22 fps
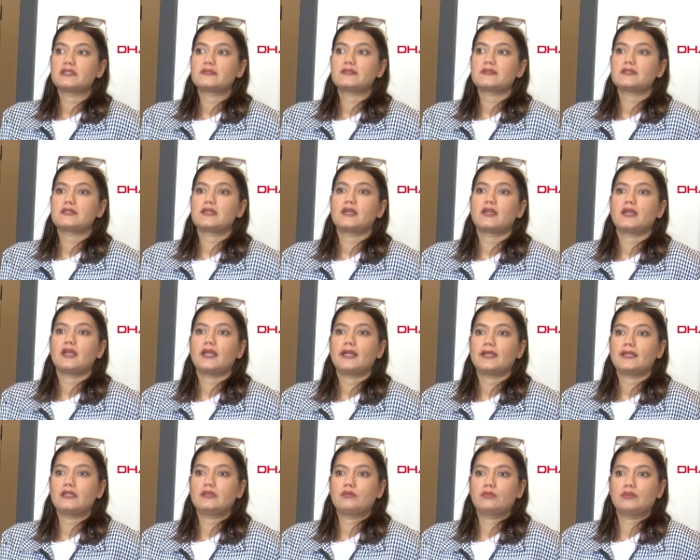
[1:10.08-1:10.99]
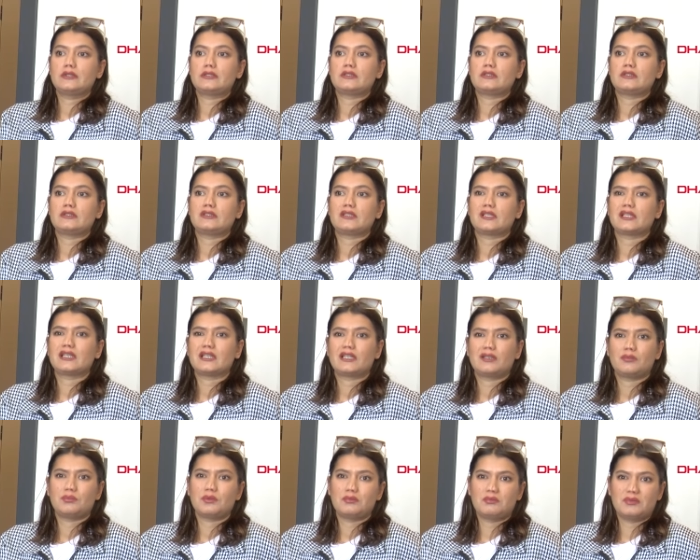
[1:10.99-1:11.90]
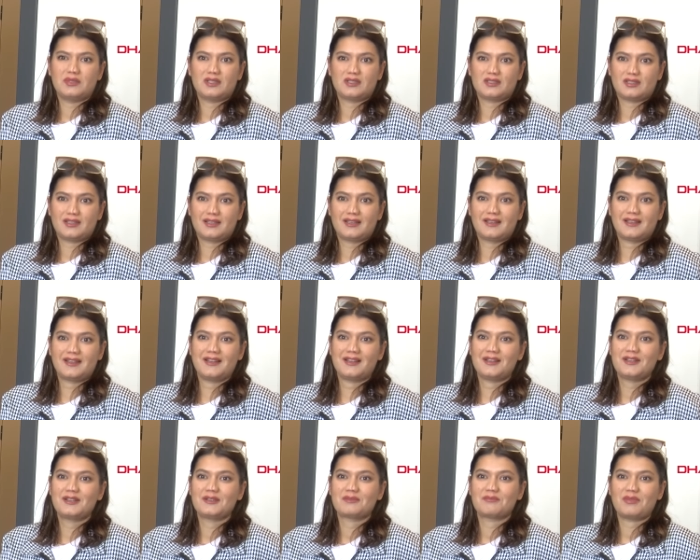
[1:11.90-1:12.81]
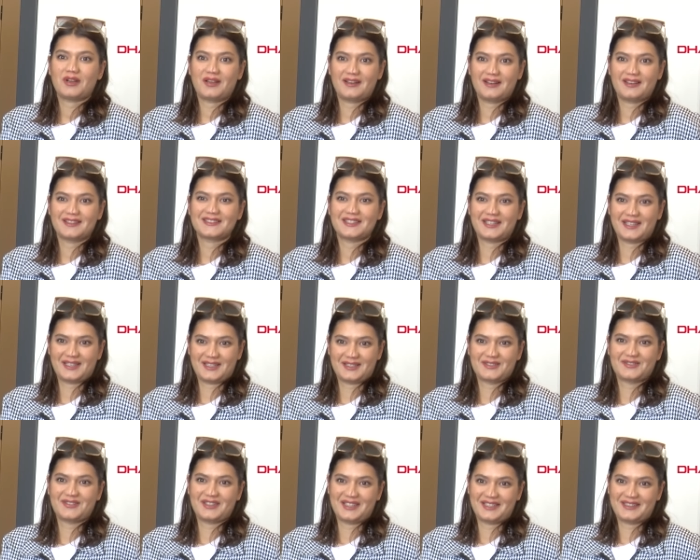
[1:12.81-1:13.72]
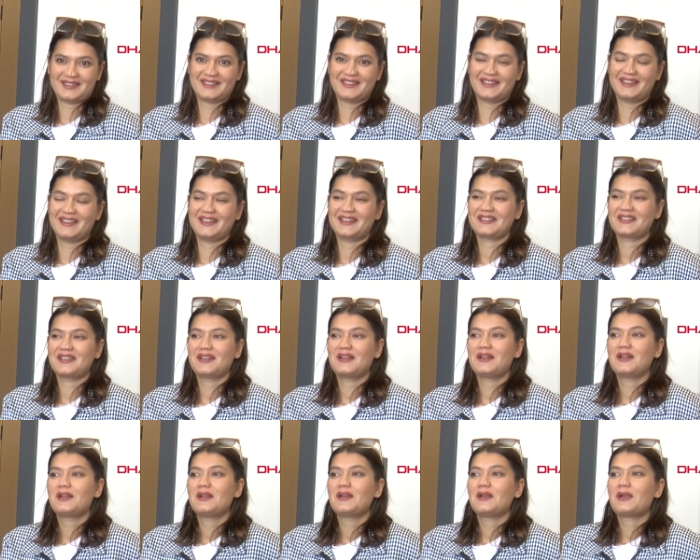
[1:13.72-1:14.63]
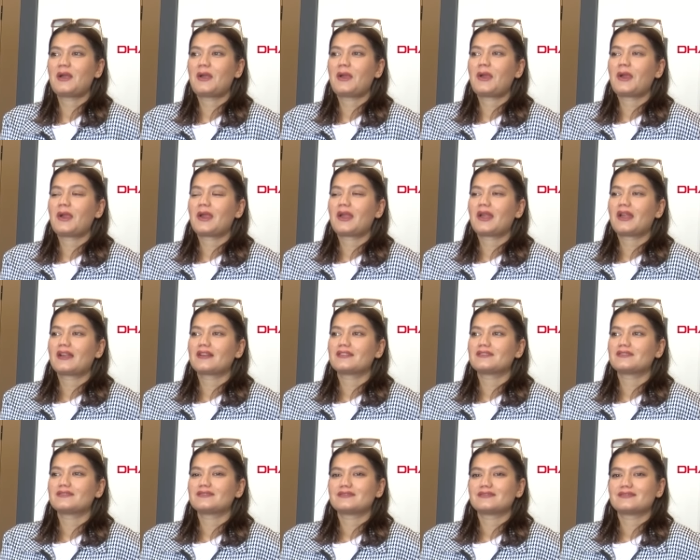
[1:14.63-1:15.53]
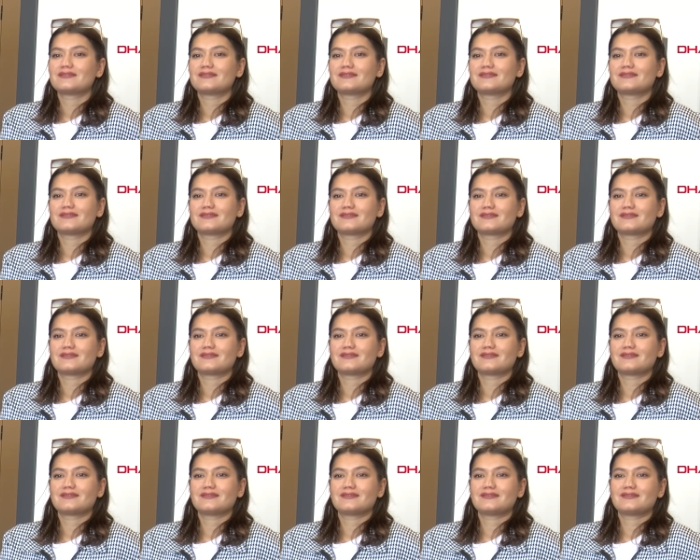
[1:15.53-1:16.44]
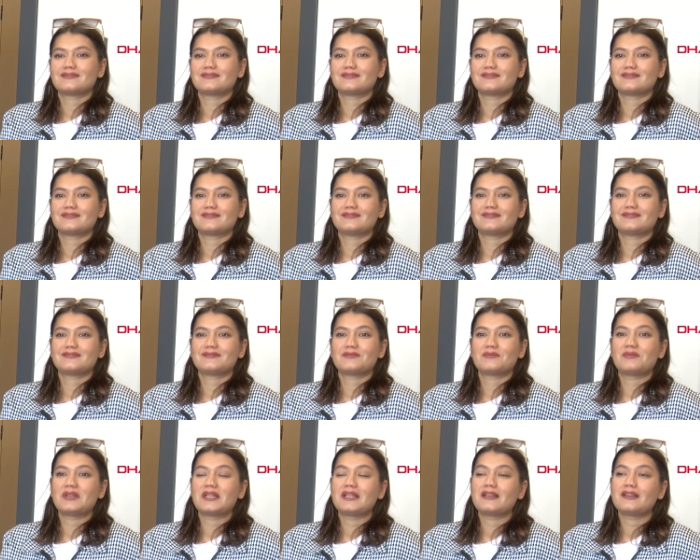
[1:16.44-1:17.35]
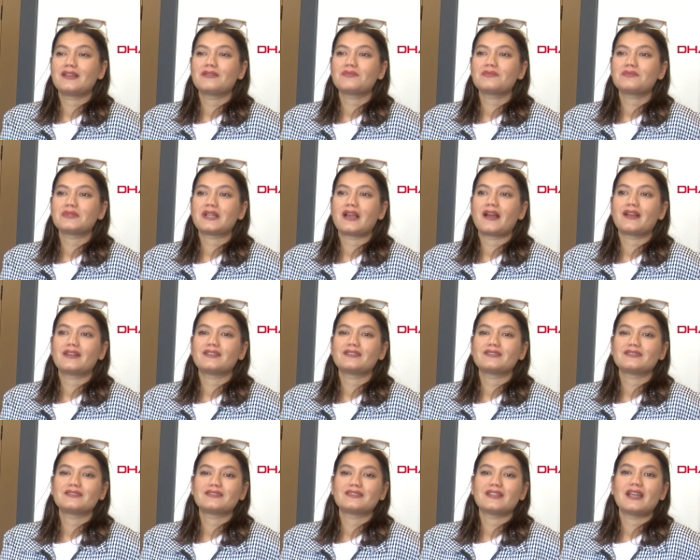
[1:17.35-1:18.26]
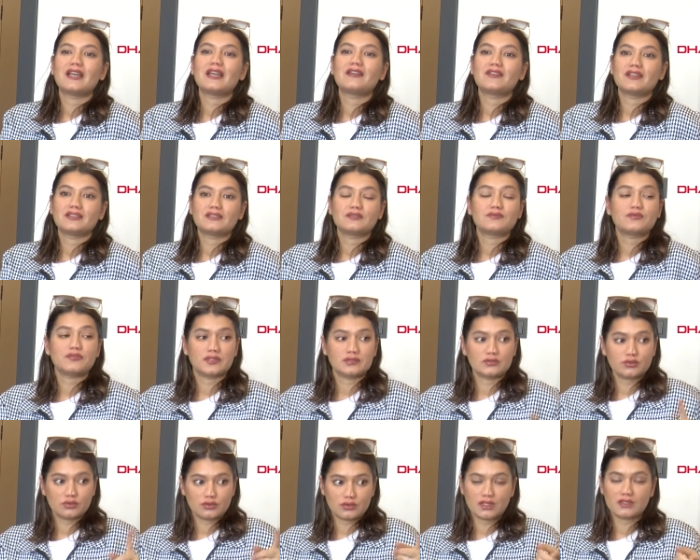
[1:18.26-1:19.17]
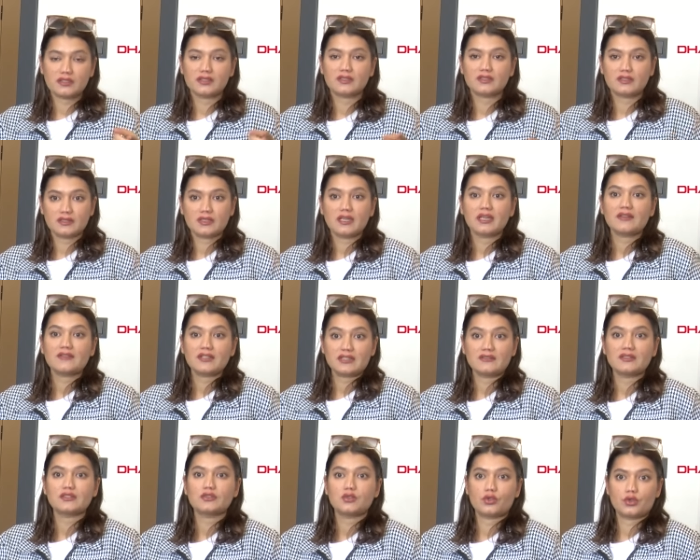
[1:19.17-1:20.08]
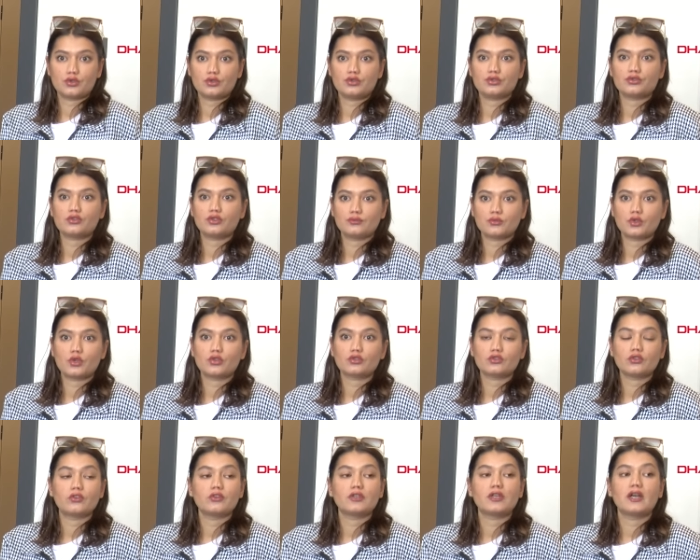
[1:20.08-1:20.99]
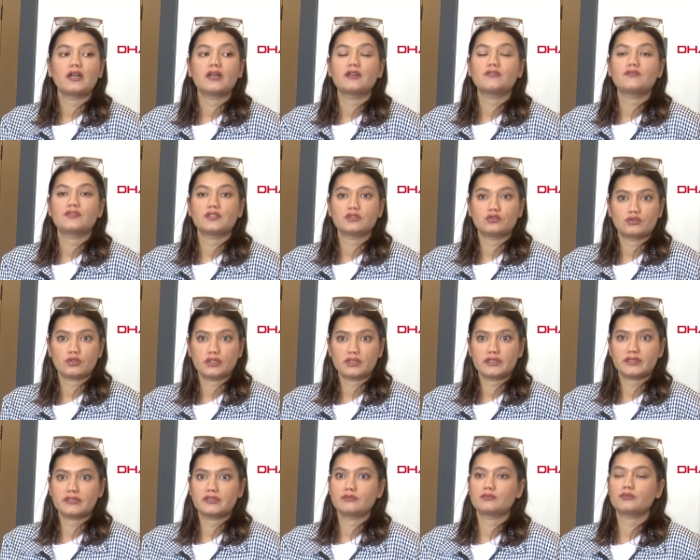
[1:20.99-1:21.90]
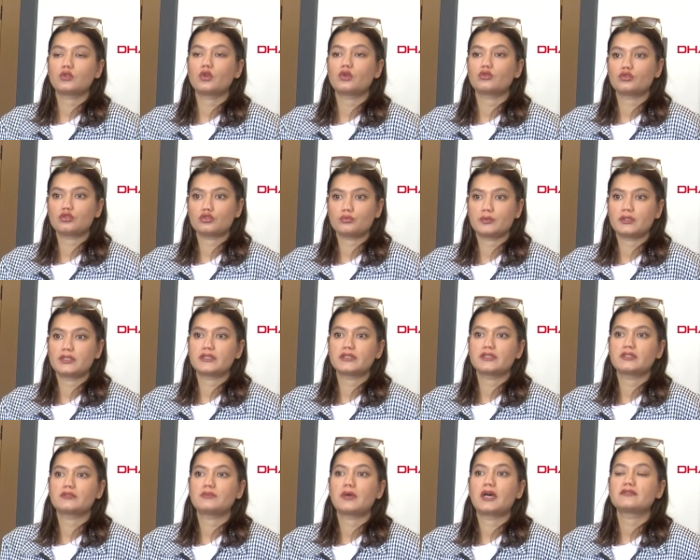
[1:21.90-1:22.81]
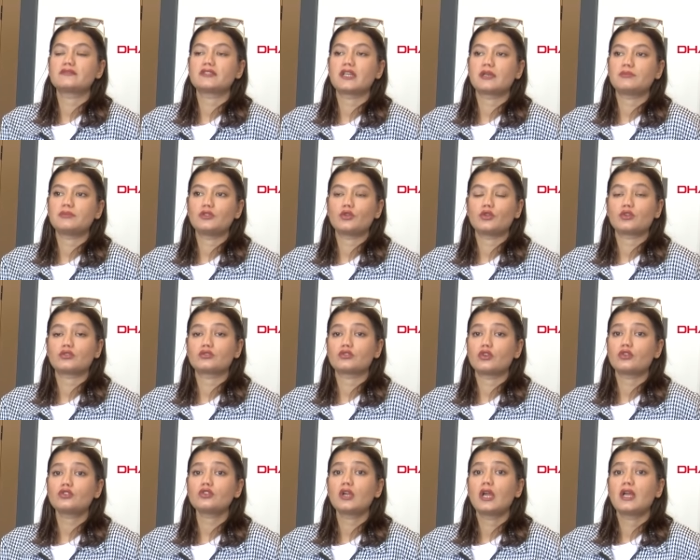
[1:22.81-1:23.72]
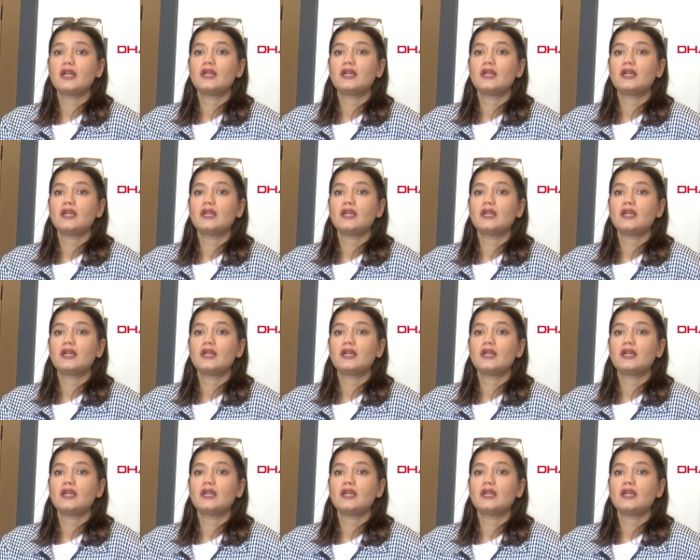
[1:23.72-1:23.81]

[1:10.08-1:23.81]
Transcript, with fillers: İse 50 bin lira gibi bir para evet. teklif ettim. Ama sizin şu an bunu döndürmek için benim yapan doktorlar. Yani, evet, faturaları, evet evet görüştüğüm doktorlarla faturalarım, konuşmalarım, hatta bir doktor